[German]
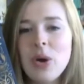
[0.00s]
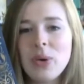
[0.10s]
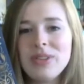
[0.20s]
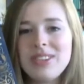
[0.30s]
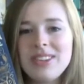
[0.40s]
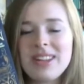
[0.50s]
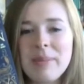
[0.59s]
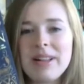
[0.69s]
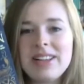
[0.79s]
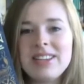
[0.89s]
und sie
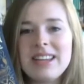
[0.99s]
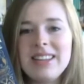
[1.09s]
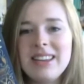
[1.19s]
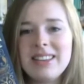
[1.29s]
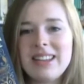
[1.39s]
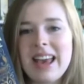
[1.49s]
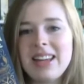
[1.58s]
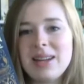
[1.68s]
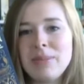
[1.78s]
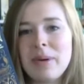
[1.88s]
sammelt in
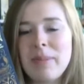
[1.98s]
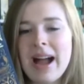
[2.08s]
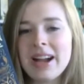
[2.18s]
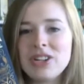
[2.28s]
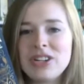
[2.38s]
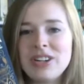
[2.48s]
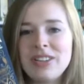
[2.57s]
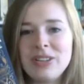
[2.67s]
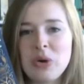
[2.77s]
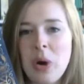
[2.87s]
seinem
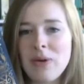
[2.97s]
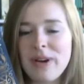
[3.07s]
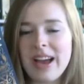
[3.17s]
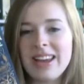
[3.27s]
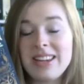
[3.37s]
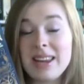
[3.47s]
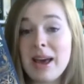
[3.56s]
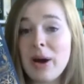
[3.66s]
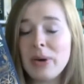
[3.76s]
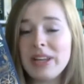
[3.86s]
magischen Koffer, in den
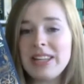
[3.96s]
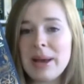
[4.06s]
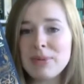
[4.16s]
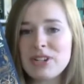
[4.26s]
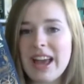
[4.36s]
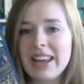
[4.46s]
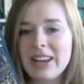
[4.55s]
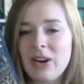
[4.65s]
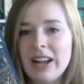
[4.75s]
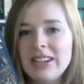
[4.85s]
er auch hinabsteigen
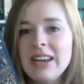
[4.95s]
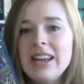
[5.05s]
kann.